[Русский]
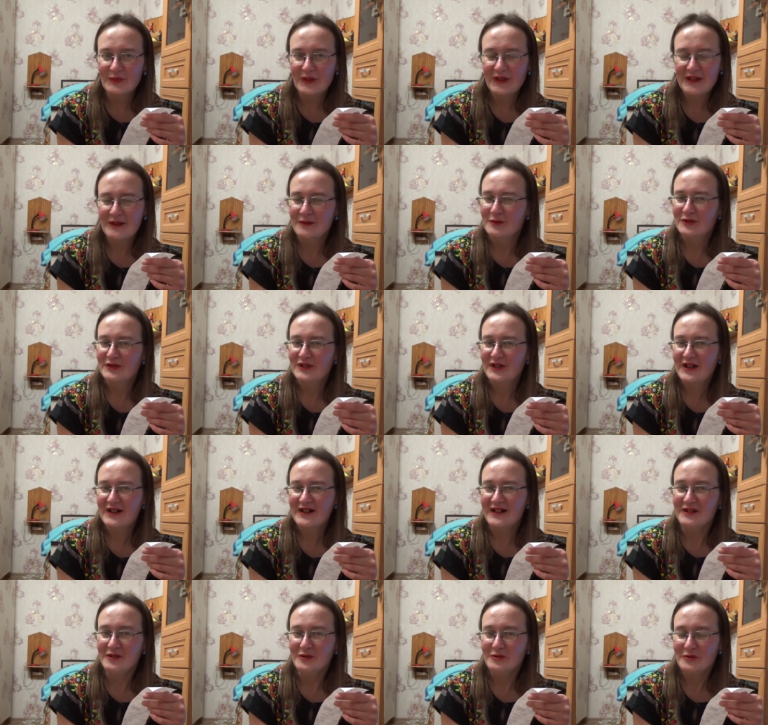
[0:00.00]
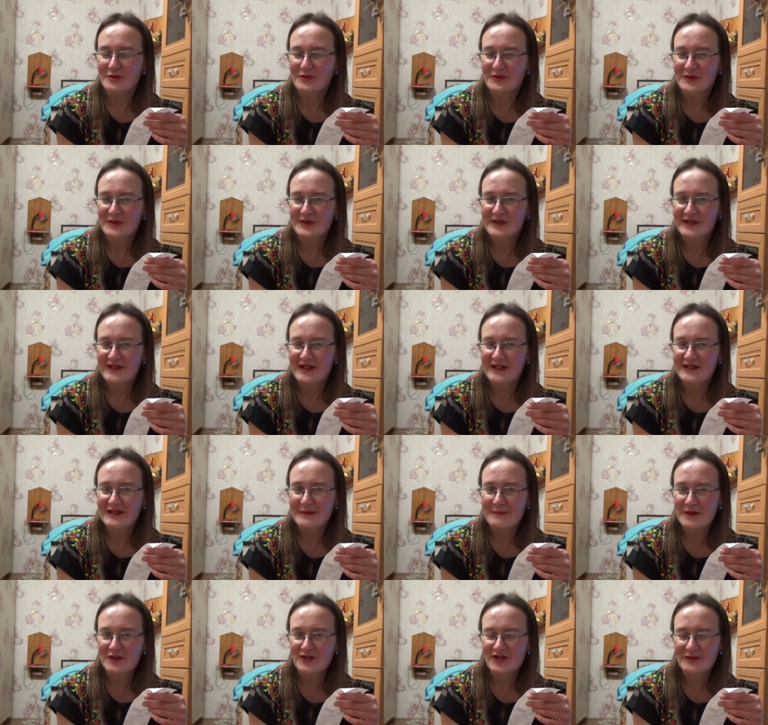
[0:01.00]
Я вроде как Аленку
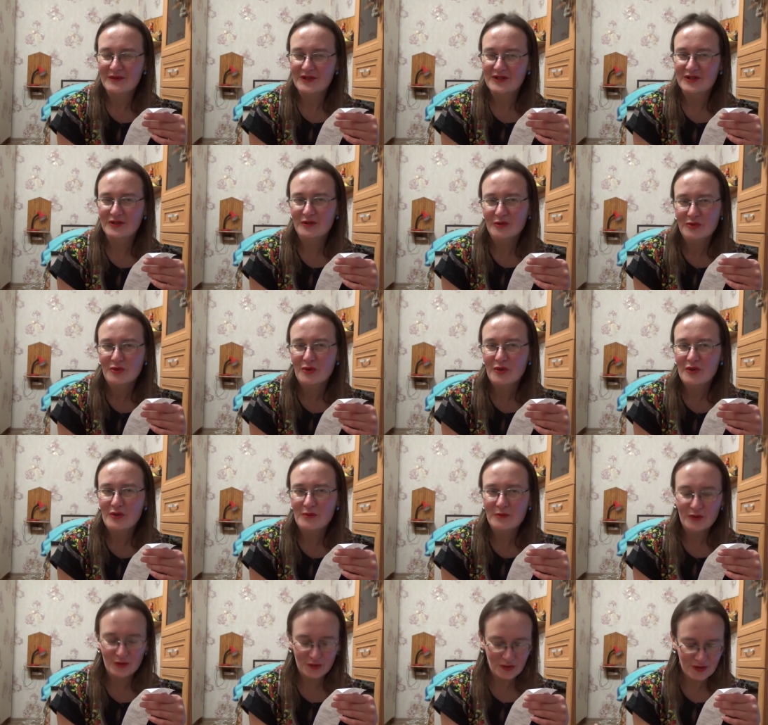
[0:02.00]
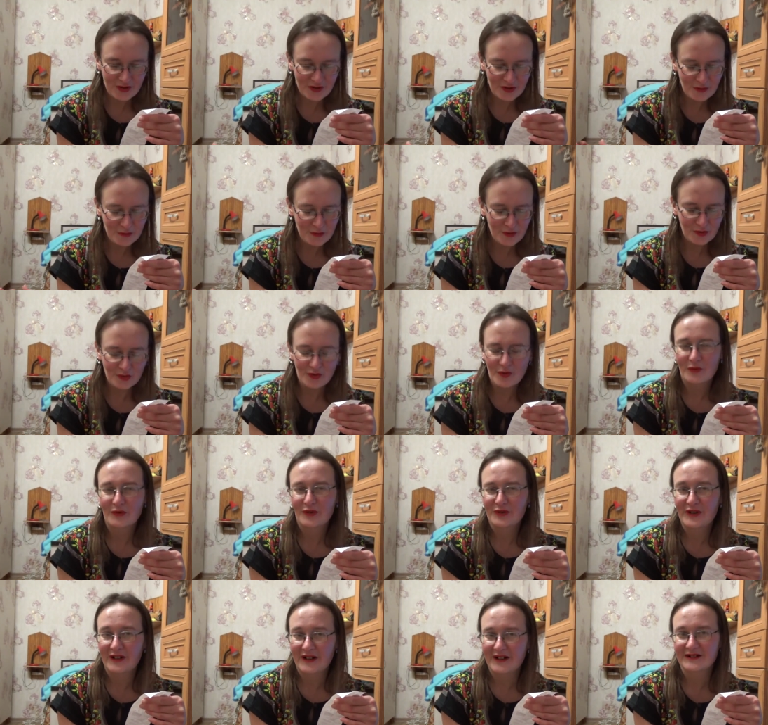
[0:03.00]
средней паршивости, ну то люблю, то не люблю, но
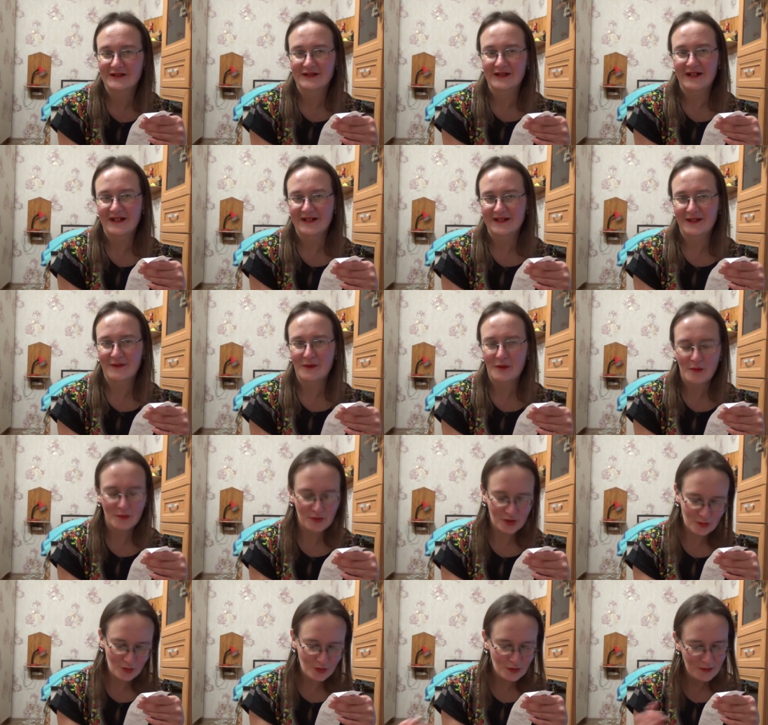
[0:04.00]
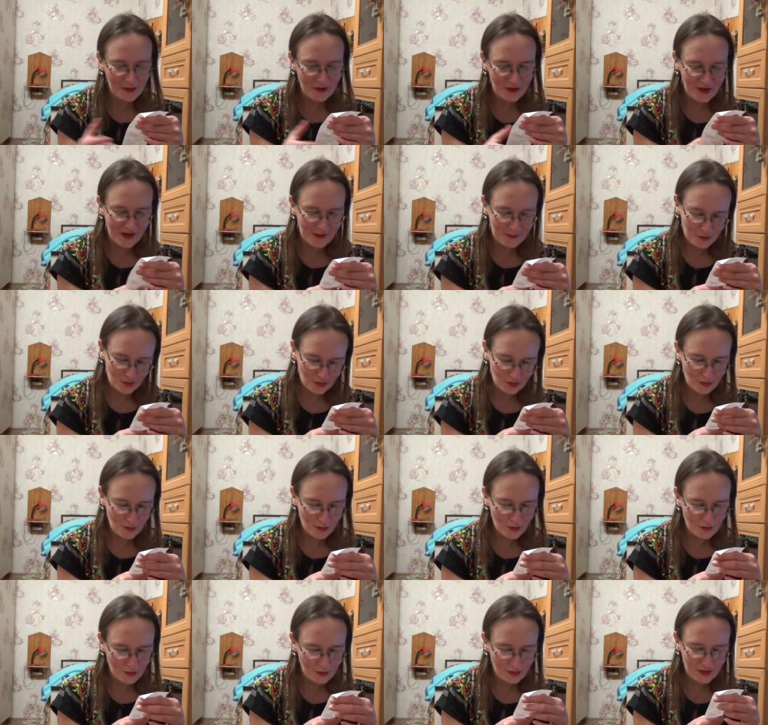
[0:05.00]
вроде как-то это. Ну, в общем, купила я, пусть
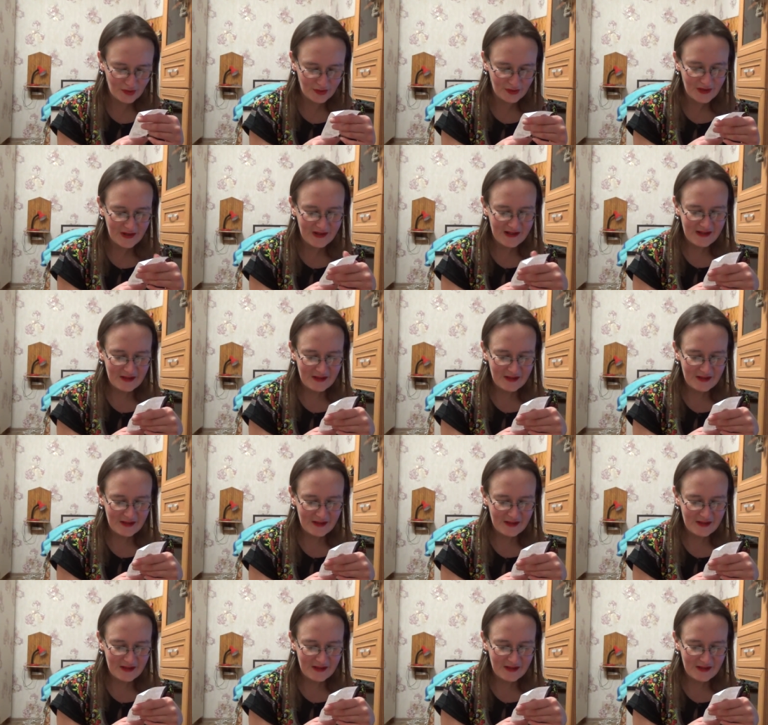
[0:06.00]
думаю, будет.